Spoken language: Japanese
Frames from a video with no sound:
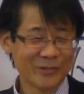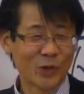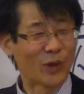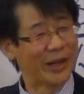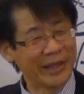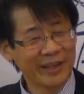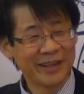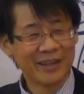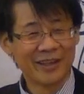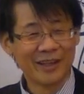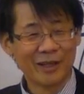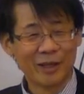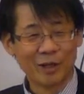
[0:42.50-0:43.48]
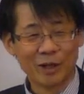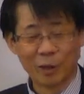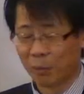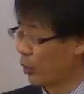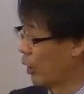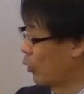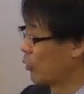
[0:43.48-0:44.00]
とかね
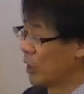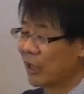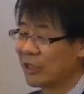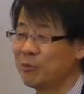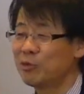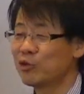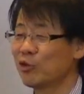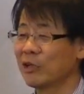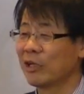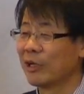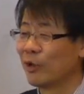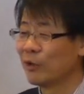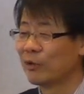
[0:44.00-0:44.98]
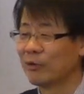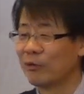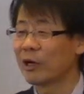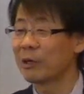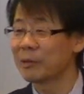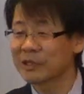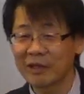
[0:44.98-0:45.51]
もうあのいやギブソンって
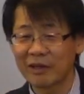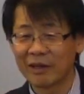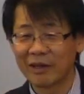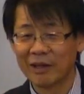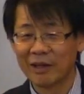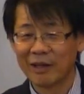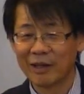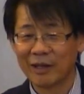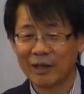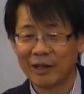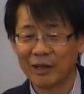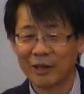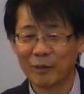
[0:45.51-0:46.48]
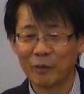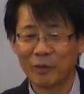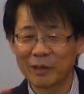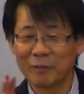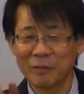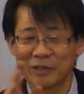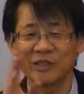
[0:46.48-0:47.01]
分かりますか
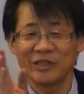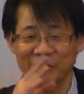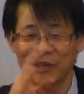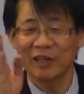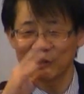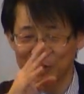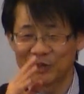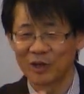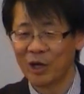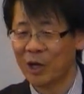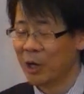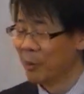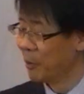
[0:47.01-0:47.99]
別に分からなくていいんですよ